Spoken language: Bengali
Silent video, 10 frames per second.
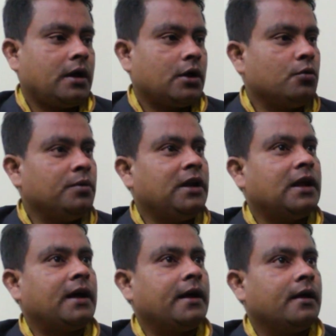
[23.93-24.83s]

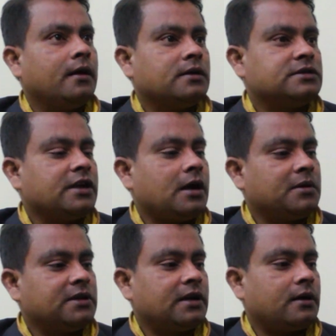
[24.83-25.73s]
কুমিল্লায় যে
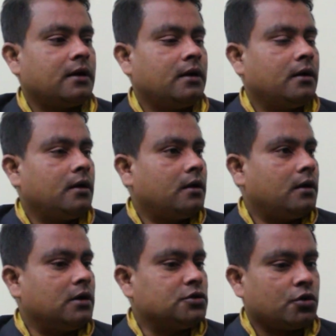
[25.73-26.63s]
আমাদের
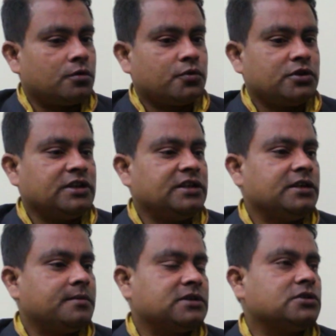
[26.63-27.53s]
জনপ্রতিনিধি
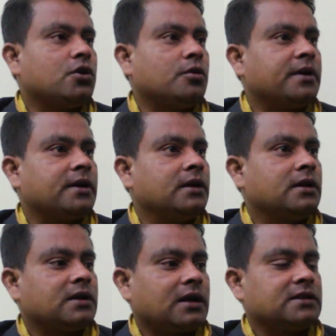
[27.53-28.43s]
নির্বাচিত হবেন
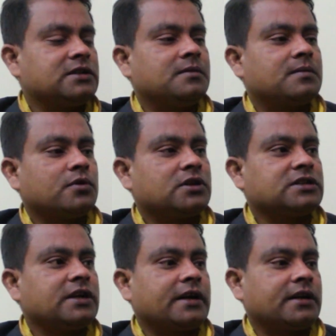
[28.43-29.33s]
তার কাছে আমার
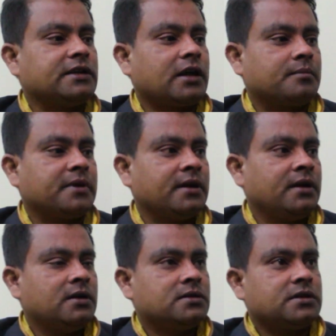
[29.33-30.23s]
প্রত্যাশা একটাই থাকবে
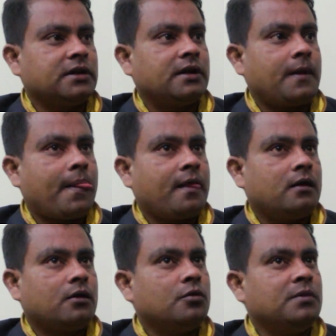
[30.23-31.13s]
যে
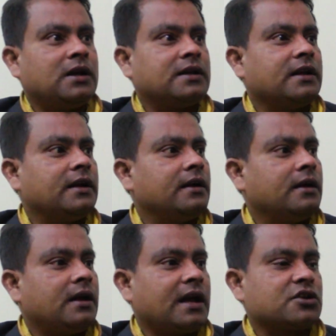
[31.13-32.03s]
কুমিল্লাতে
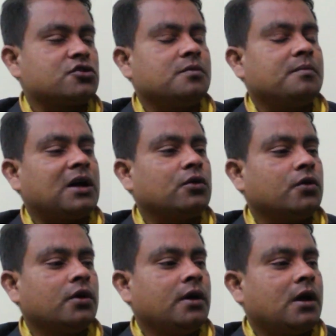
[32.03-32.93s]
একটা সময় মাদক
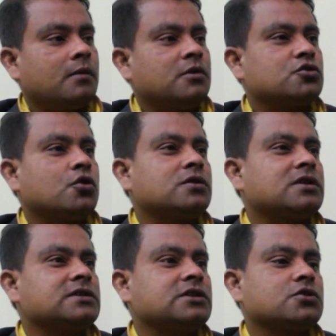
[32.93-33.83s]
এবং
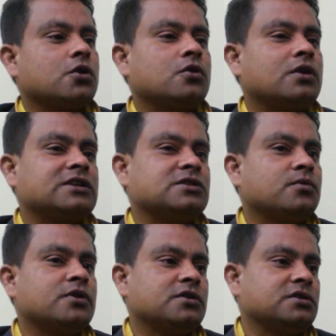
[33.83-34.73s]
সন্ত্রাসের স্বর্গরাজ্য
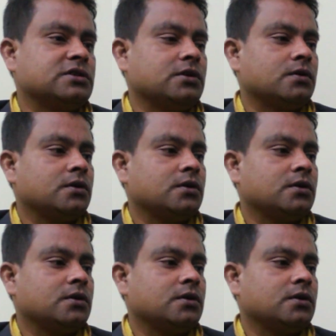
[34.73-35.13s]
পরিণত ছিল